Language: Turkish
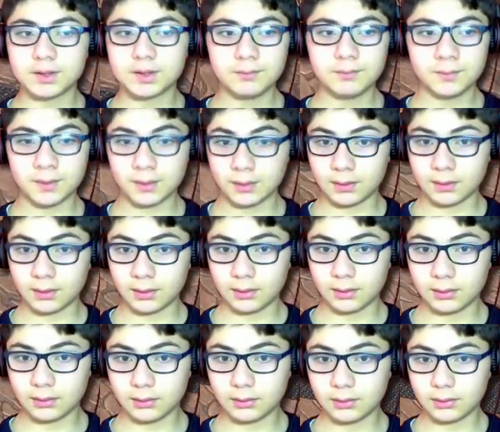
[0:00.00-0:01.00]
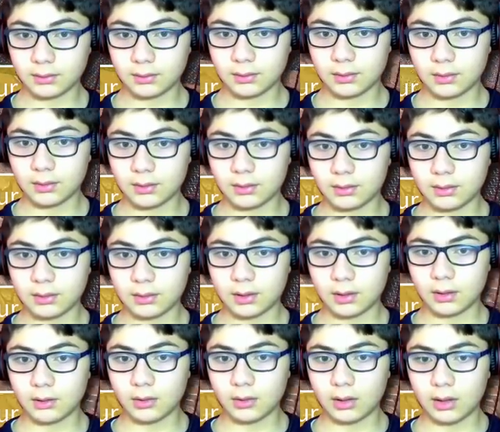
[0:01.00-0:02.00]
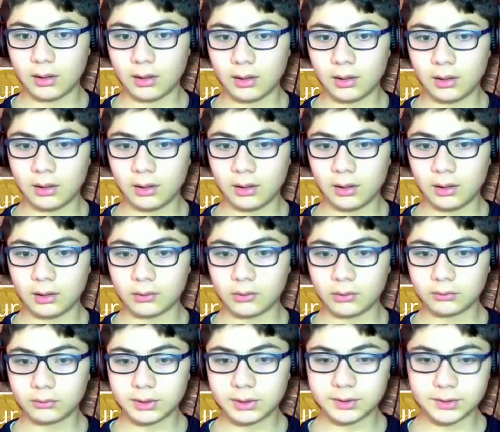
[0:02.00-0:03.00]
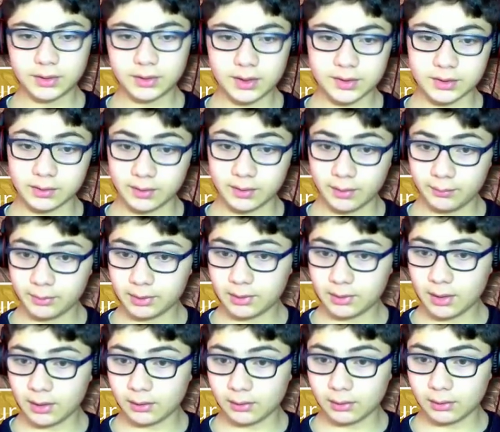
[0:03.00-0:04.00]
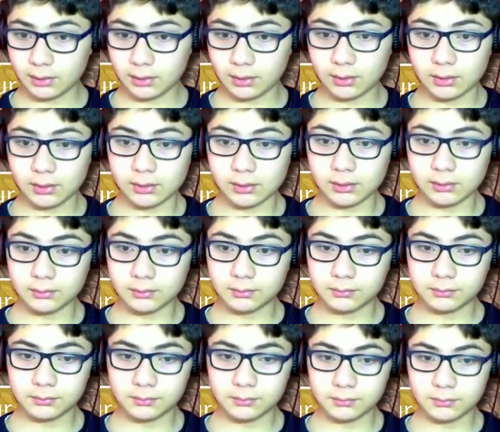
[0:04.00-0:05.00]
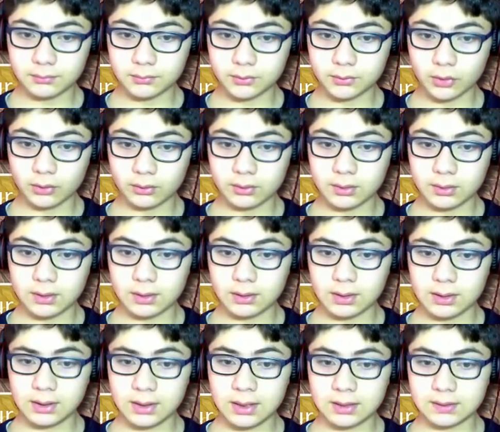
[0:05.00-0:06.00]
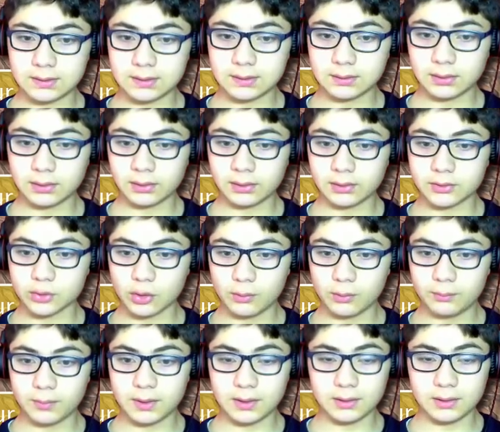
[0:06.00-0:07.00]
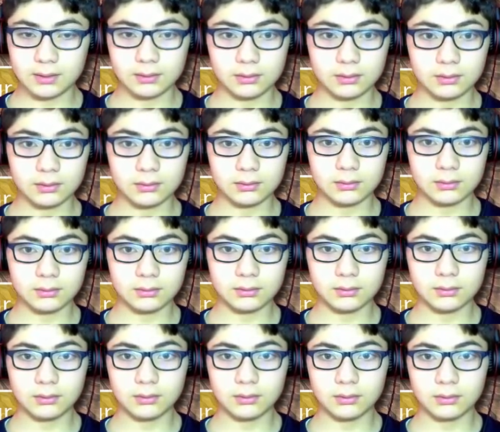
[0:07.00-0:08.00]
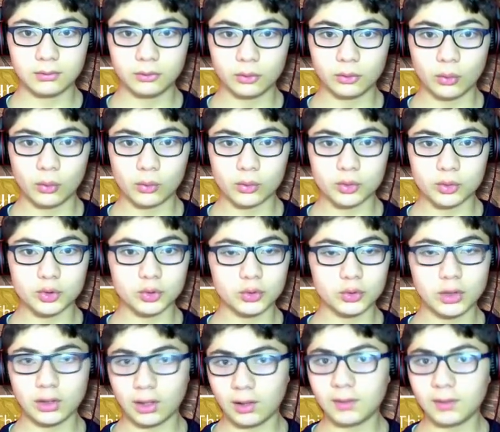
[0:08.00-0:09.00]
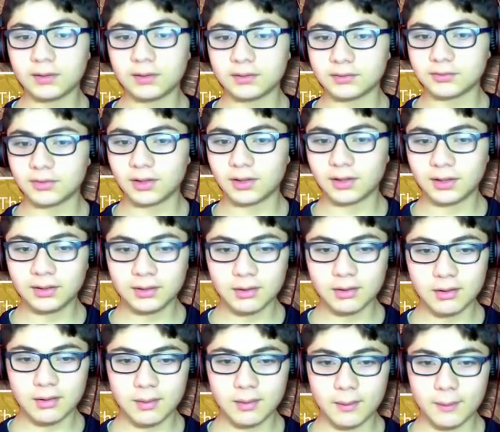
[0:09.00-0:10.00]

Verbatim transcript: Şimdi. Uh, congratulations. Tebrikler. Ee, yo, ilk e, zombi doğurucunu aldın falan.